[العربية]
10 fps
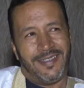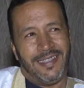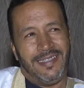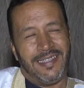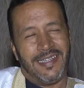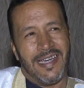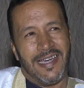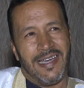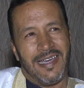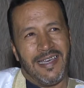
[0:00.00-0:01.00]
هي
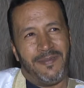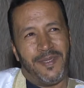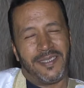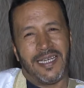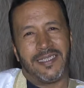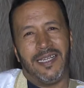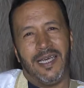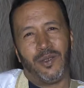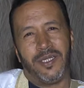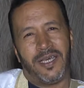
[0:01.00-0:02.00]
قاعه منطقه
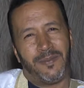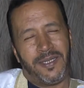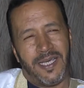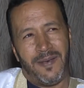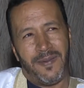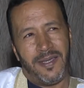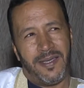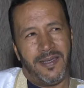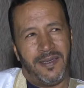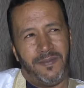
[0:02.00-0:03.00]
الحوض الغربي كامله
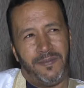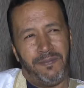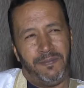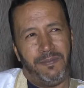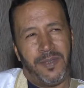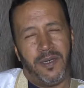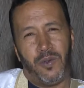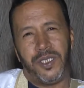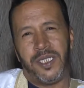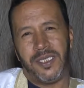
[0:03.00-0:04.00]

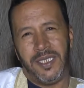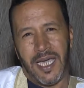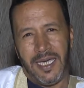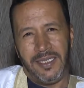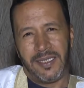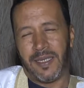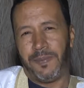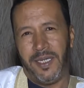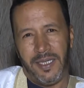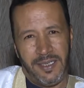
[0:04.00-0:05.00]
وجهه سياحيه
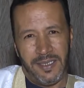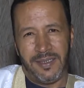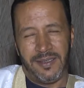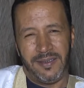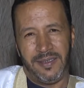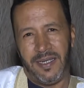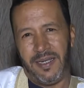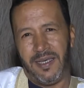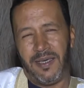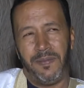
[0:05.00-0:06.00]
طبيعيه
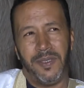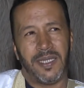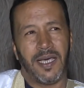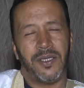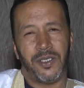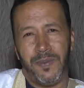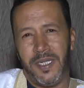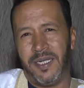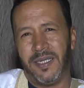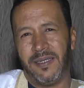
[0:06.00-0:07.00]
لانها منطقه
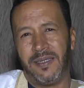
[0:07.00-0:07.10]
جميله